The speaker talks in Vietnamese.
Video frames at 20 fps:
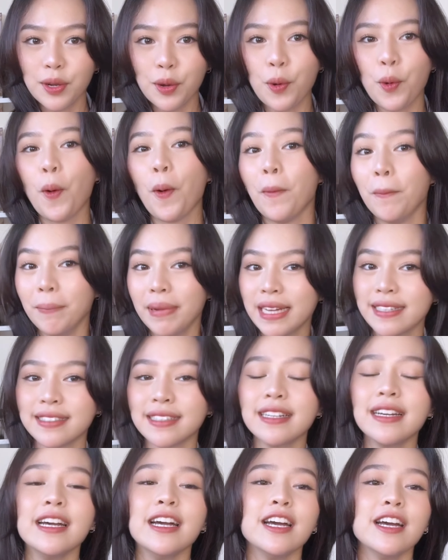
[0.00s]
của mình
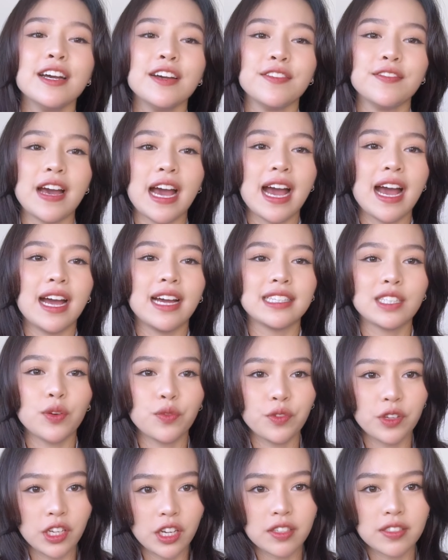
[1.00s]
Và
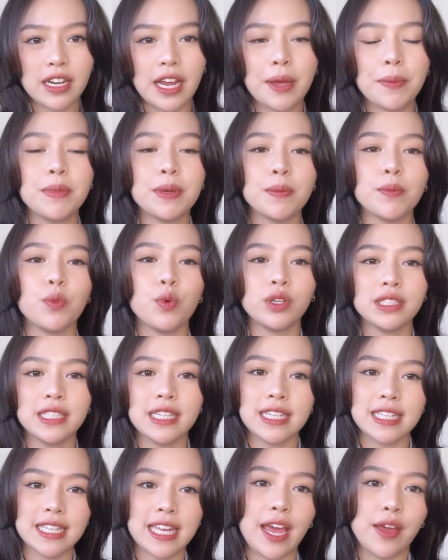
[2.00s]
trong vlog này mình muốn
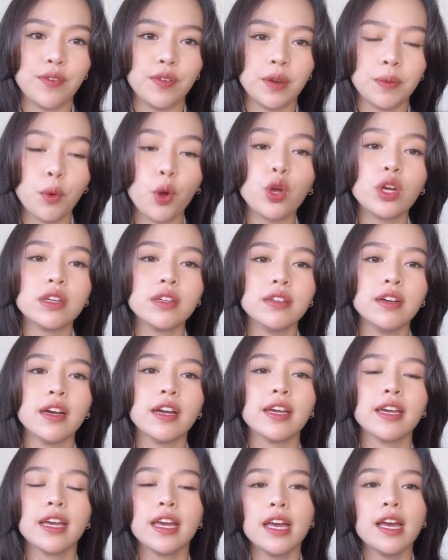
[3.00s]
chia sẻ với mọi
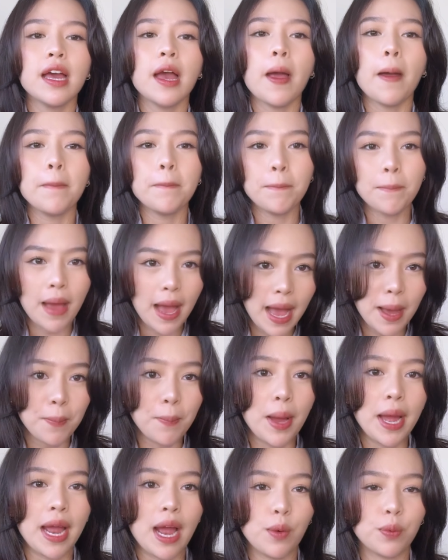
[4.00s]
người ba
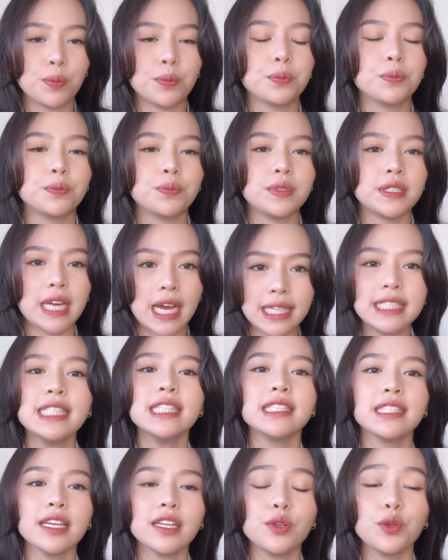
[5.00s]
bài học giá trị
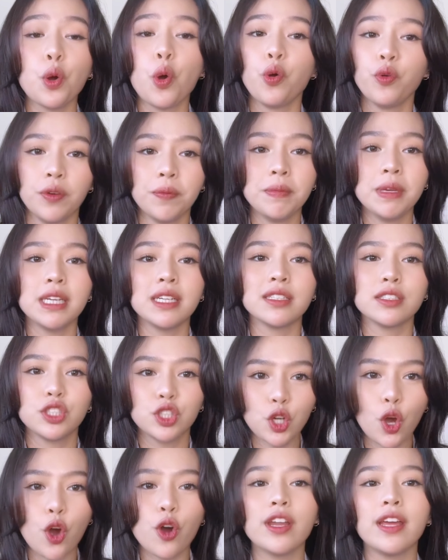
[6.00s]
nhất đối với mình
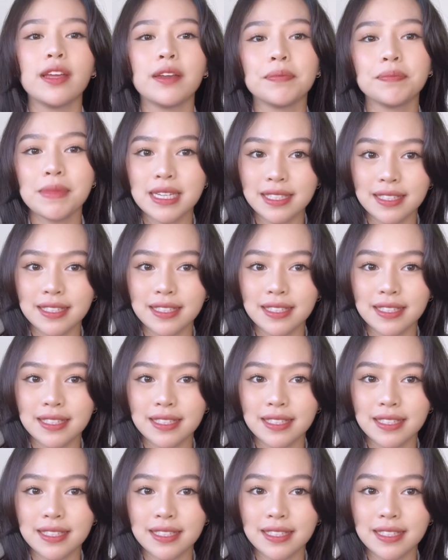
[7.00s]
cho đến bây